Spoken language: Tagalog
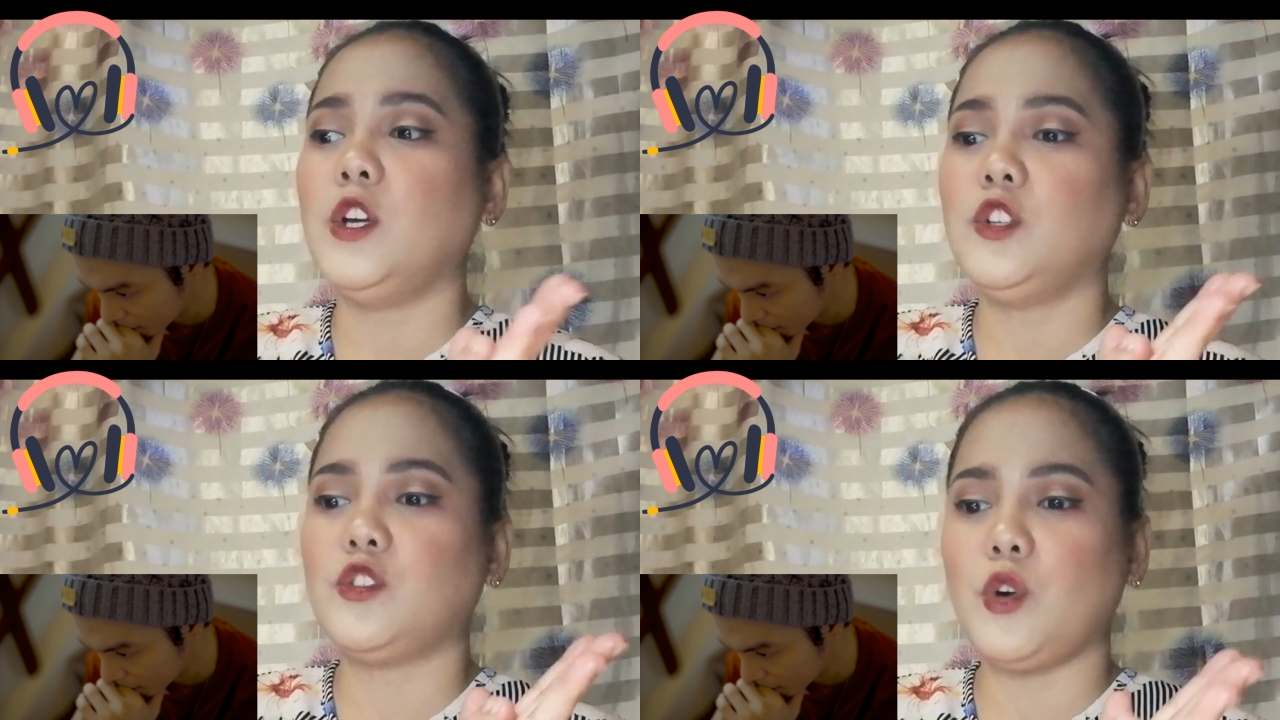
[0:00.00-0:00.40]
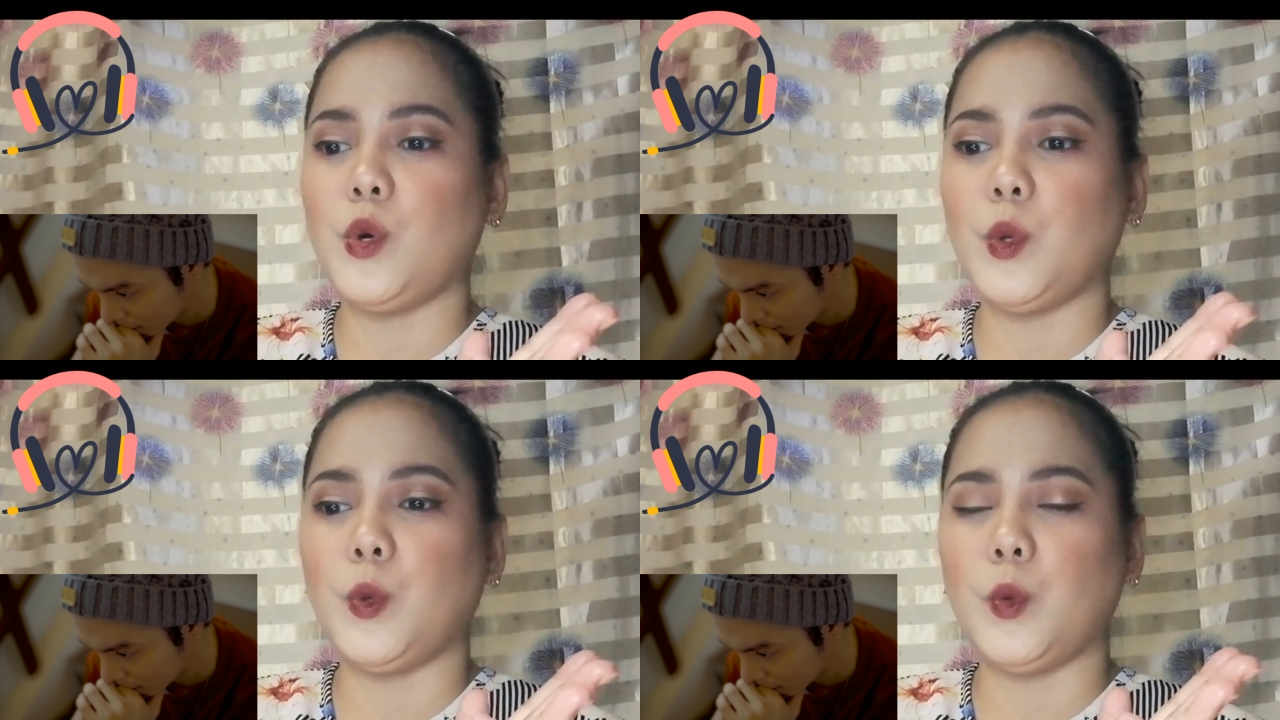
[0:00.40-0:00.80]

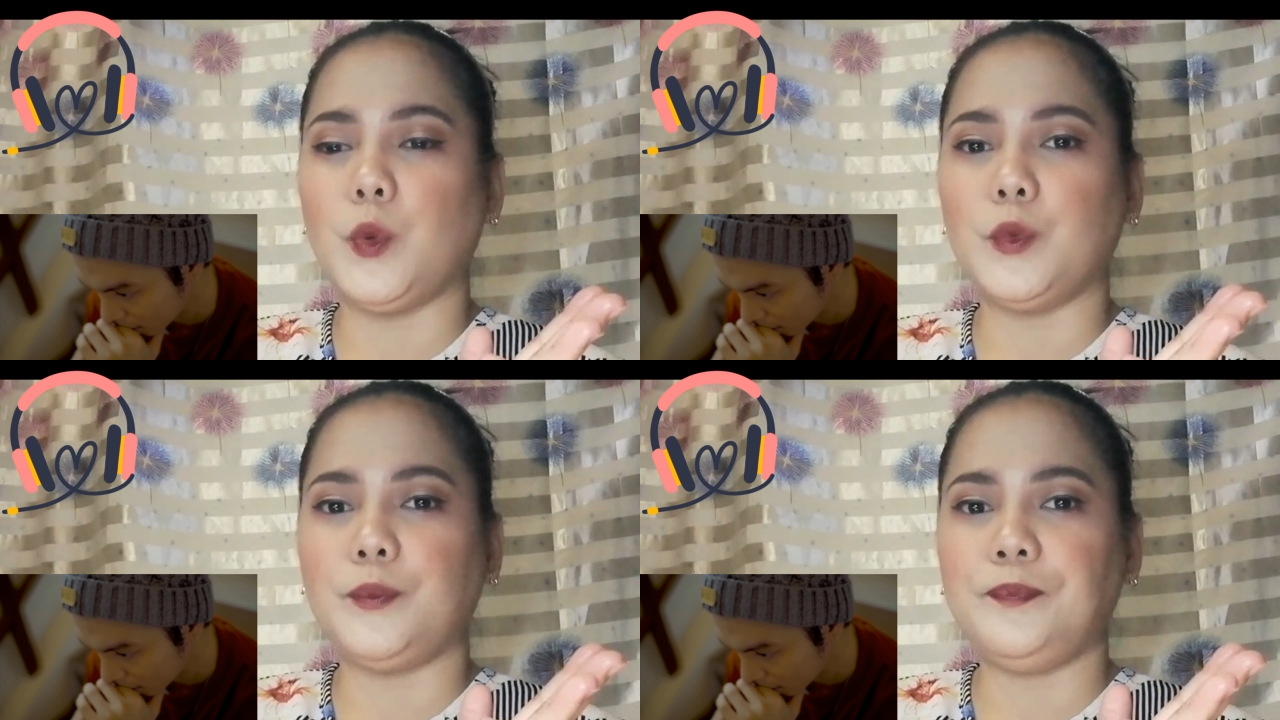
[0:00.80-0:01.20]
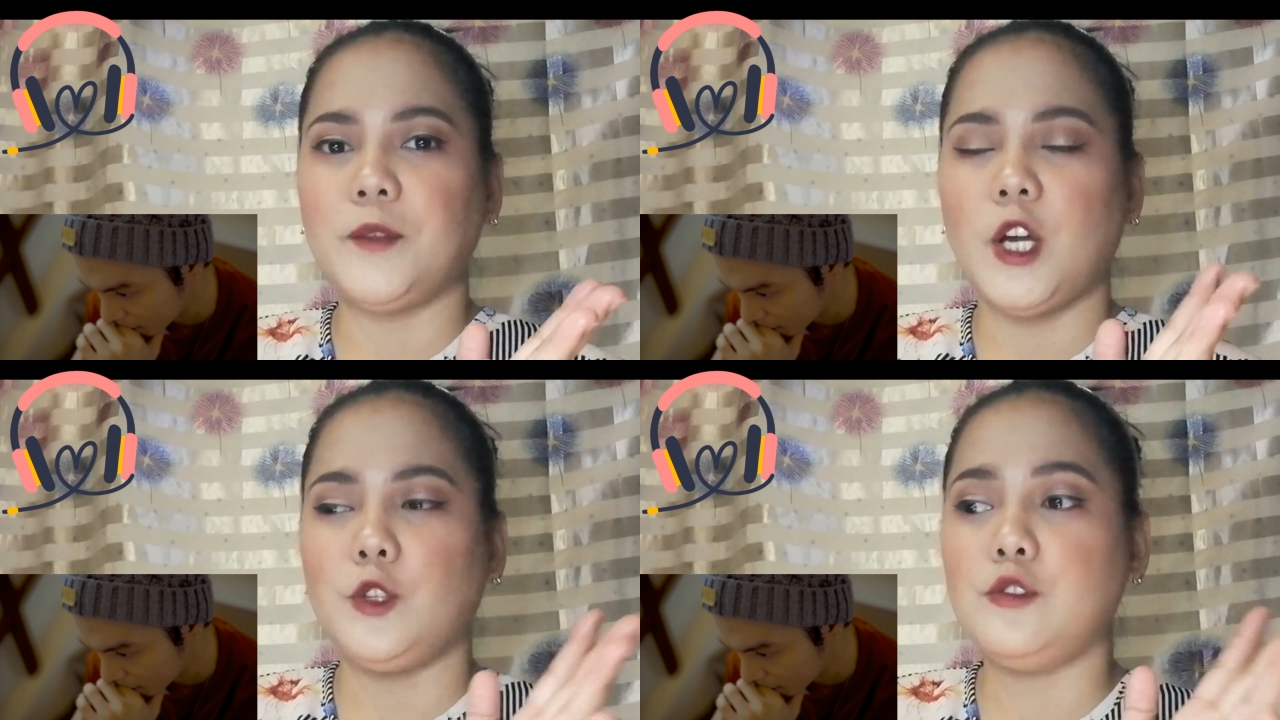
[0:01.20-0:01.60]
So,
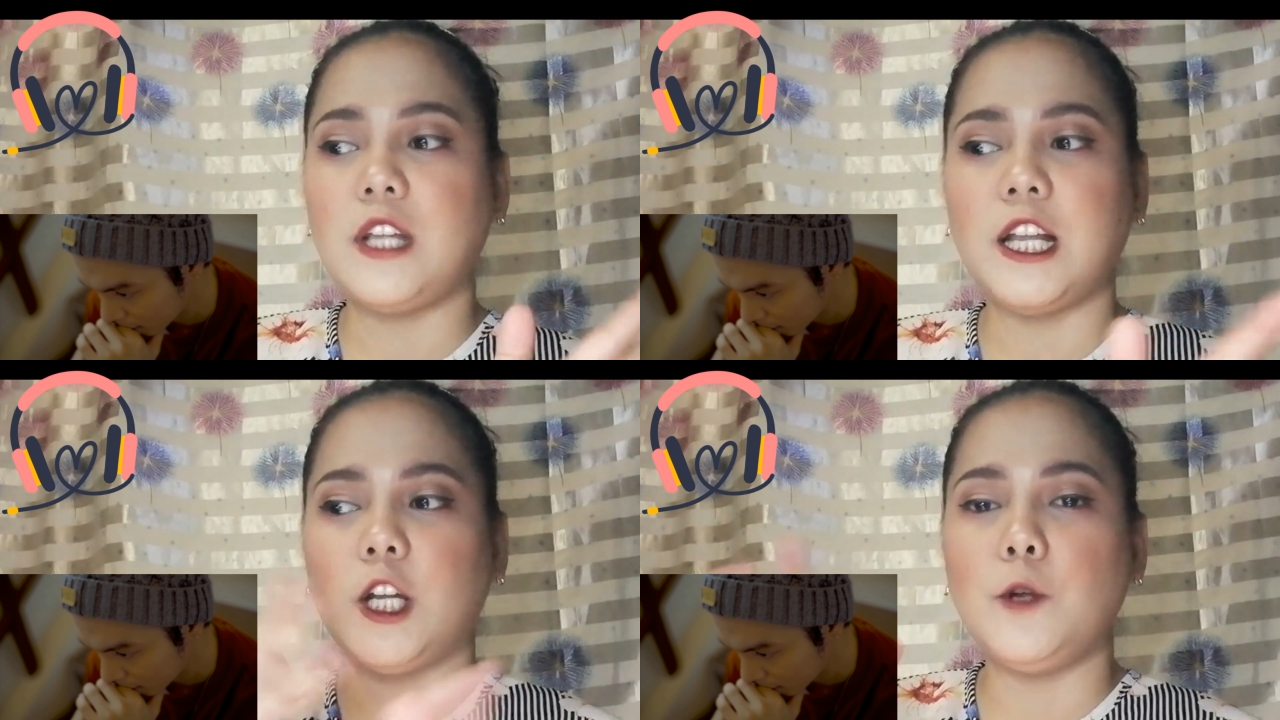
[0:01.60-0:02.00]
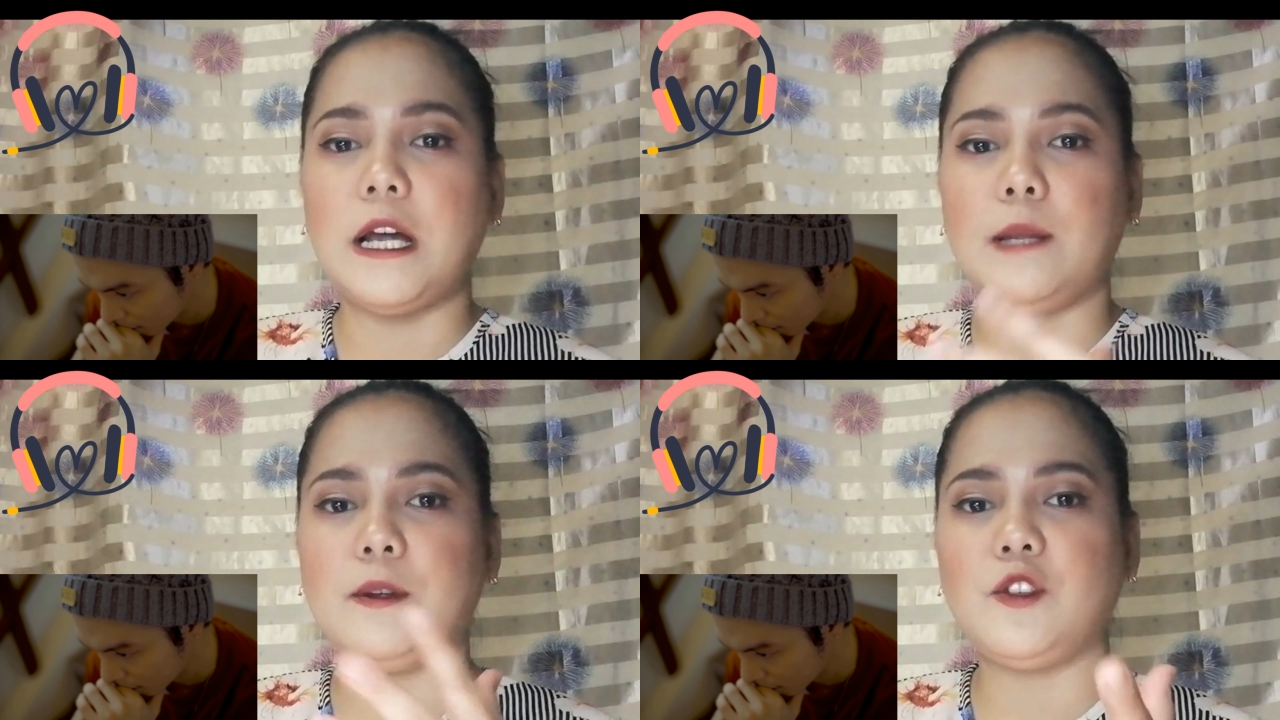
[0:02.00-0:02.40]
dun talaga
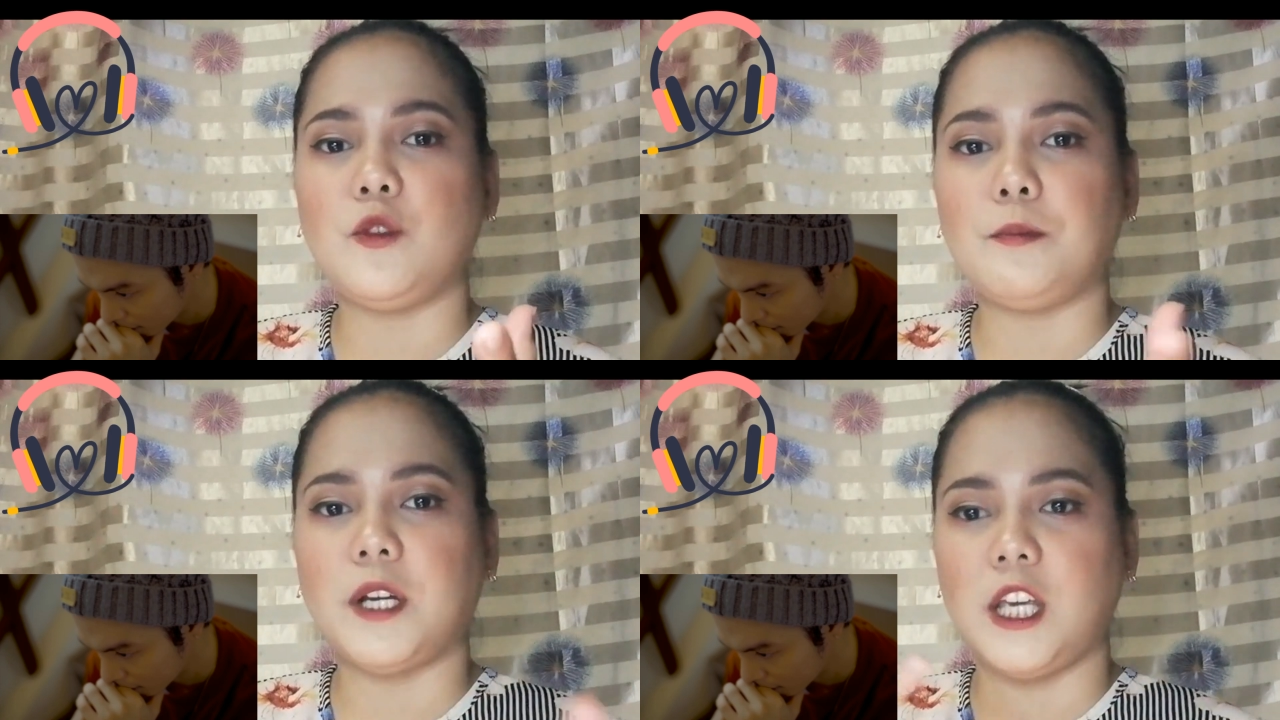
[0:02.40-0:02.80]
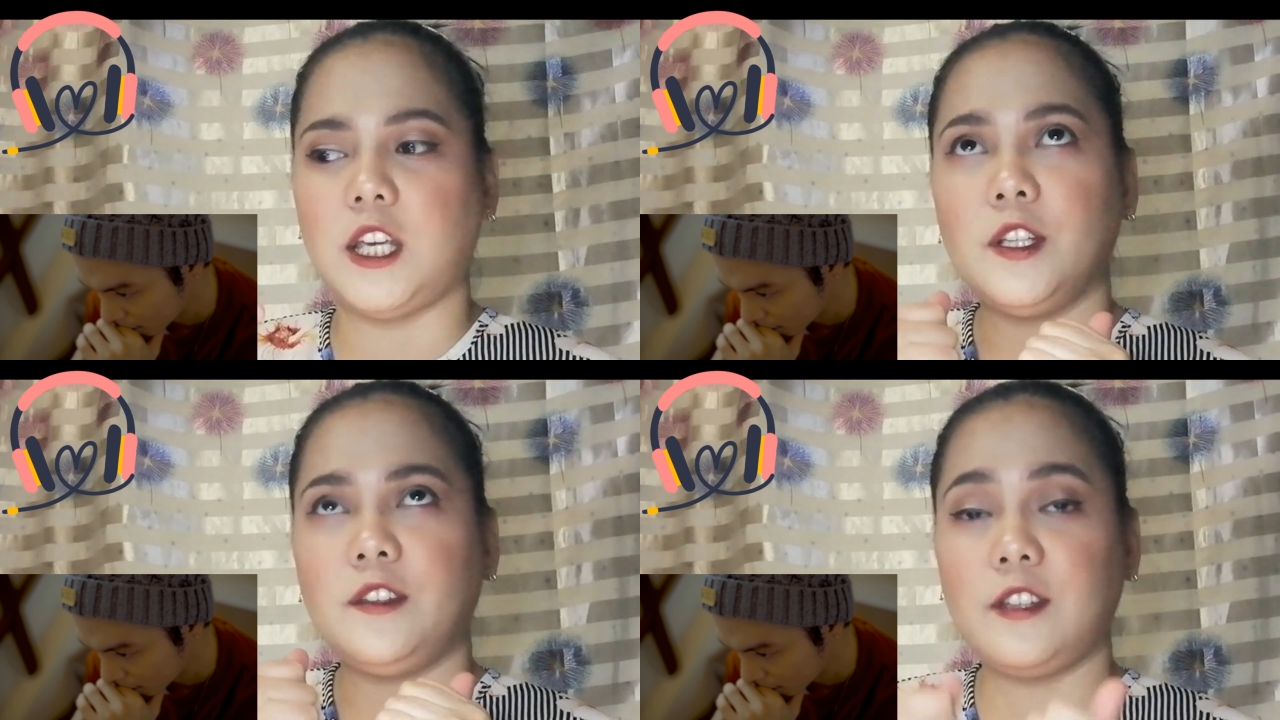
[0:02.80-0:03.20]
lumalabas yung
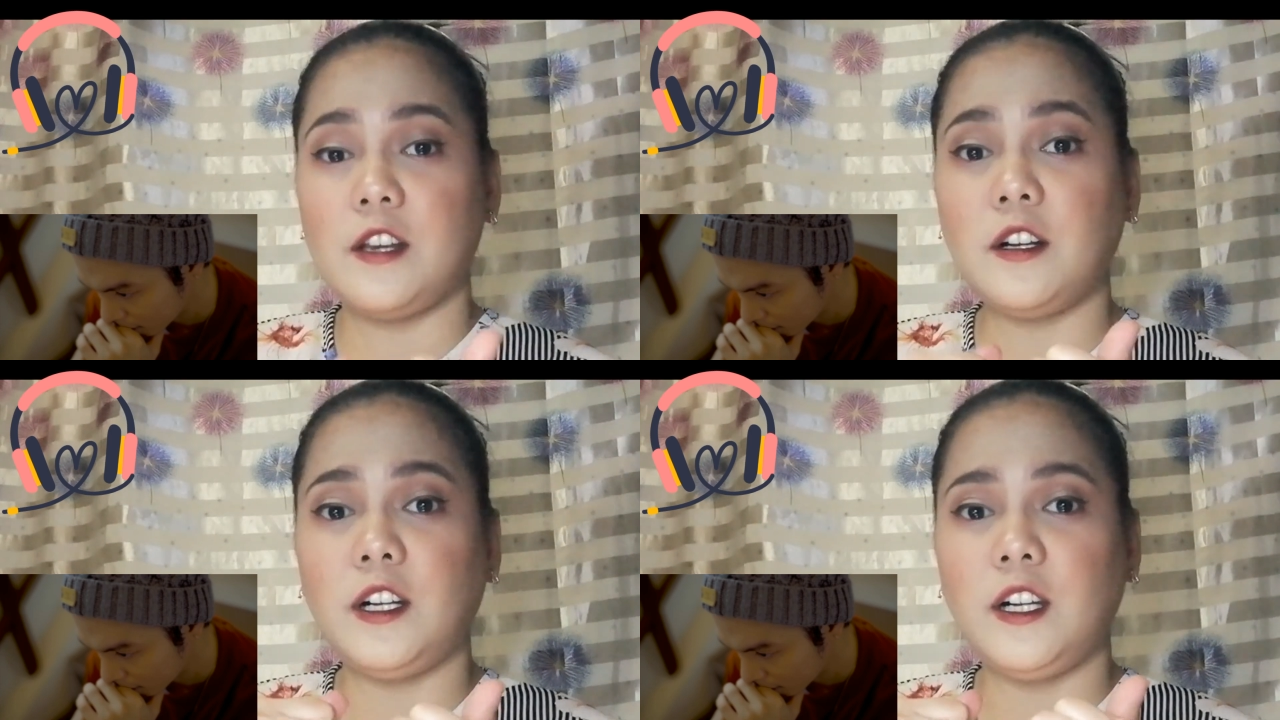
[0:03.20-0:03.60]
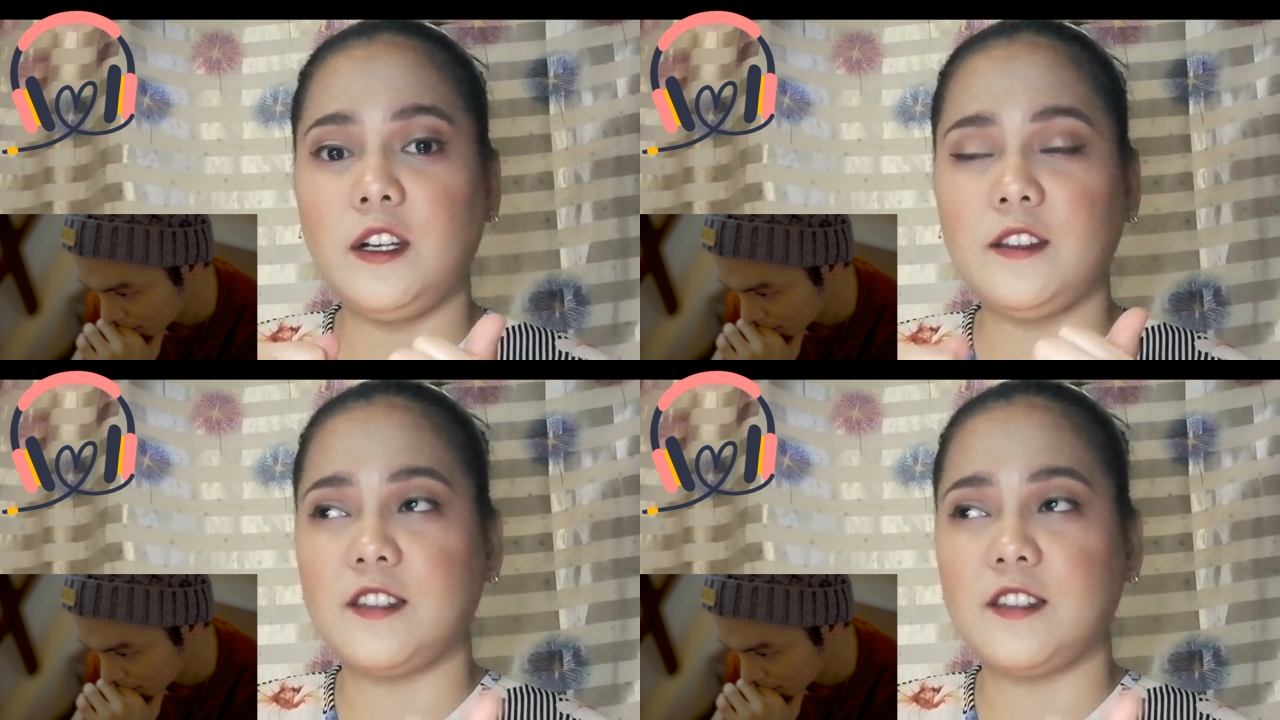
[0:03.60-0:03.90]
pagiging singer,